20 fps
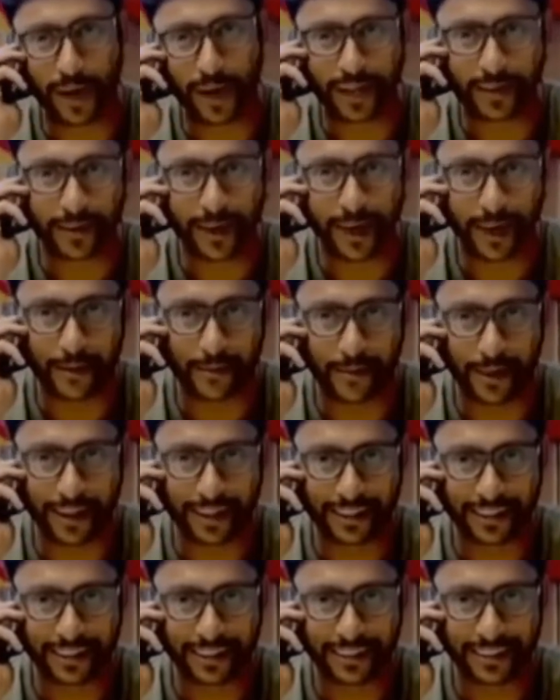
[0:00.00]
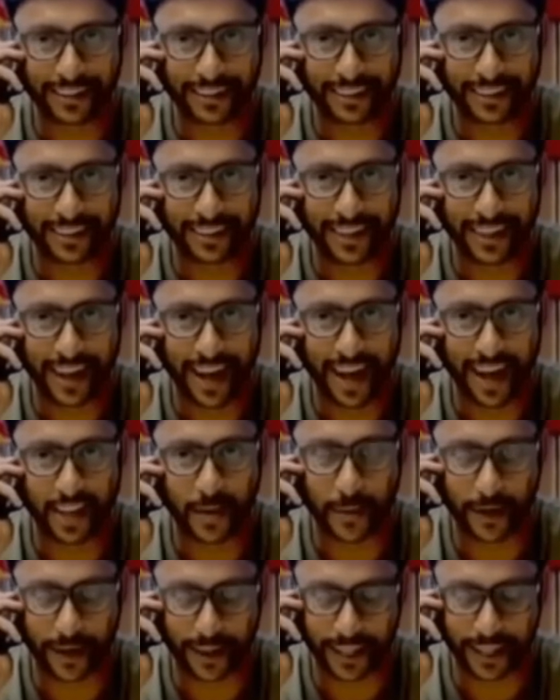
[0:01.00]
ஒரு விளையாட்டு விளையாடலாமா
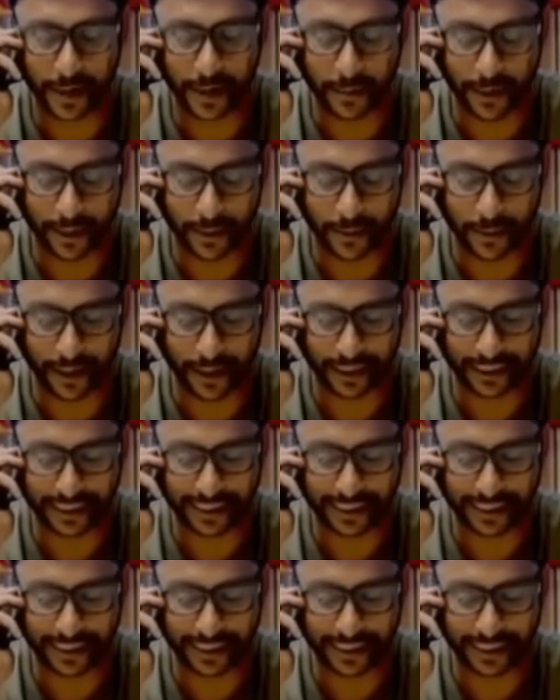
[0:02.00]
அந்த பக்கம் நீங்க பத்து